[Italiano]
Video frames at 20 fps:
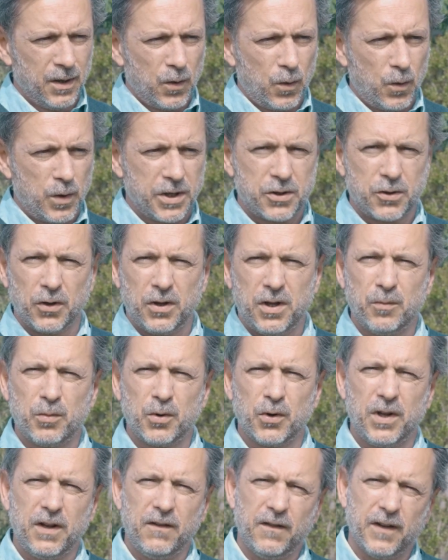questo
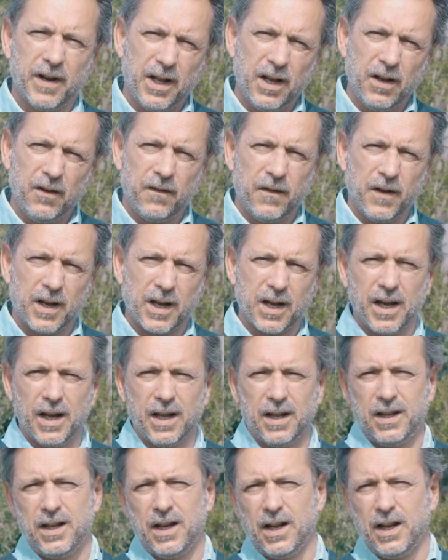tipo di verifiche,
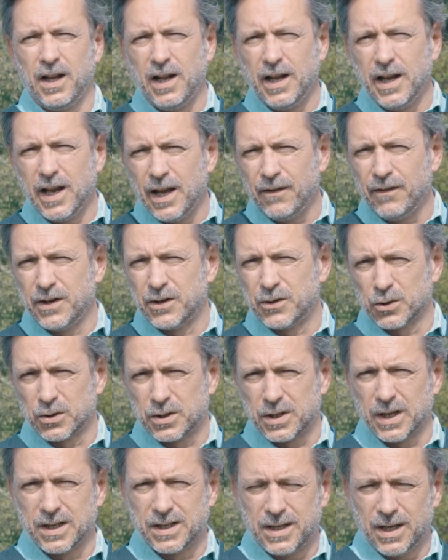di rilievi
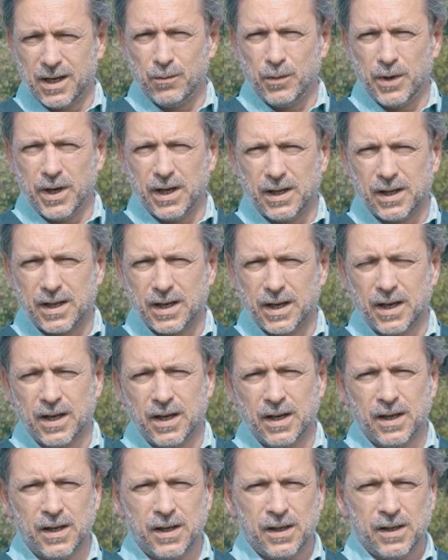sostanzialmente,
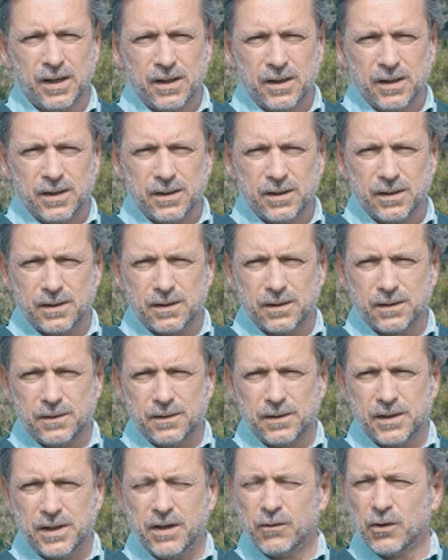eh,
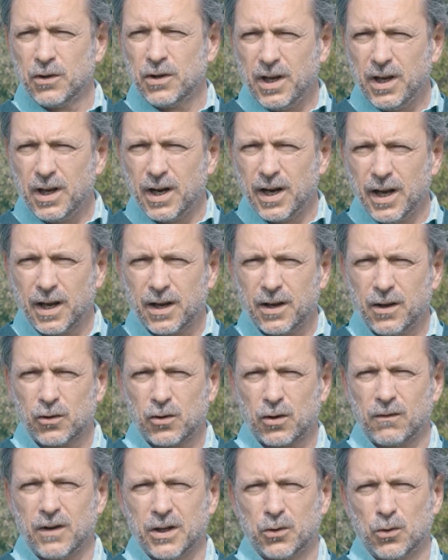devo dire che ho
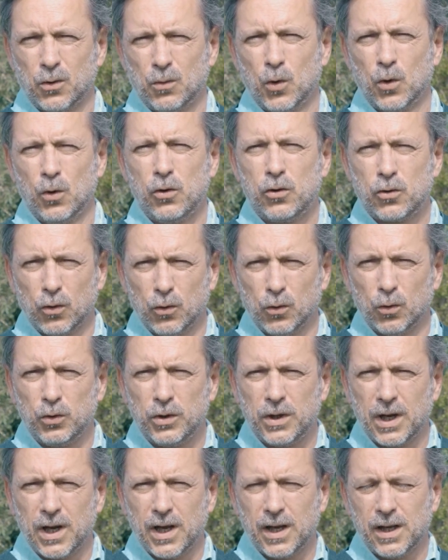trovato molto
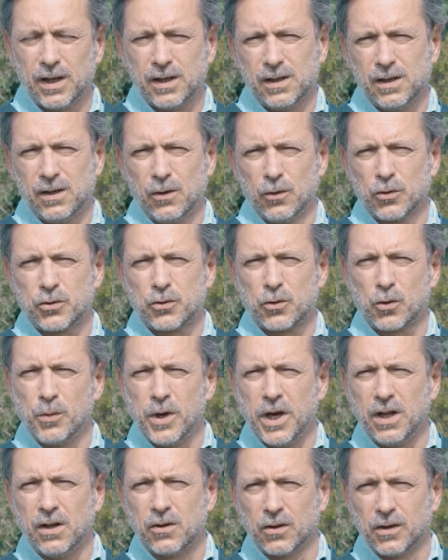utile lo
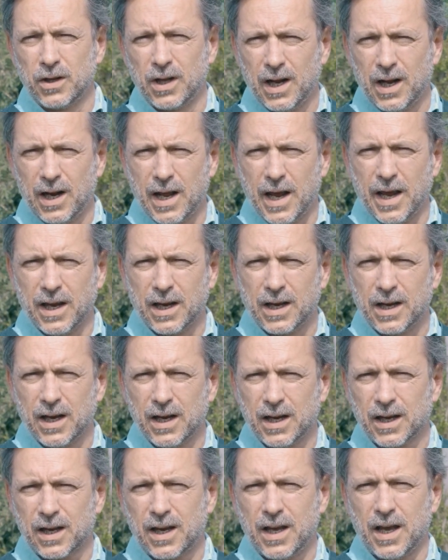strumento della
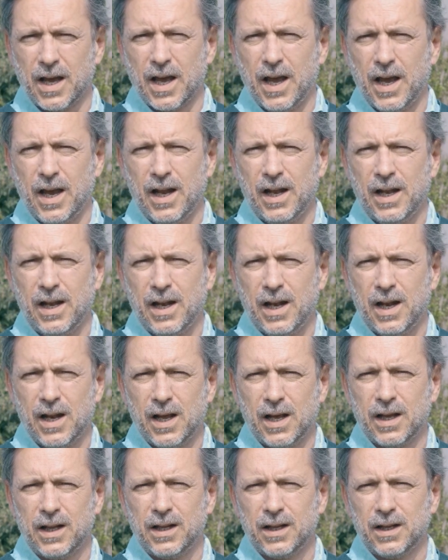Leica che è
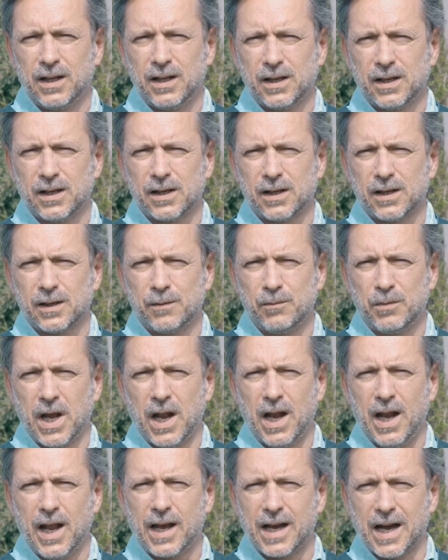il eh,
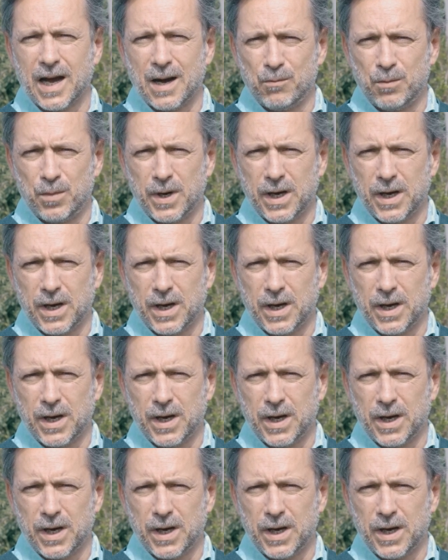BLK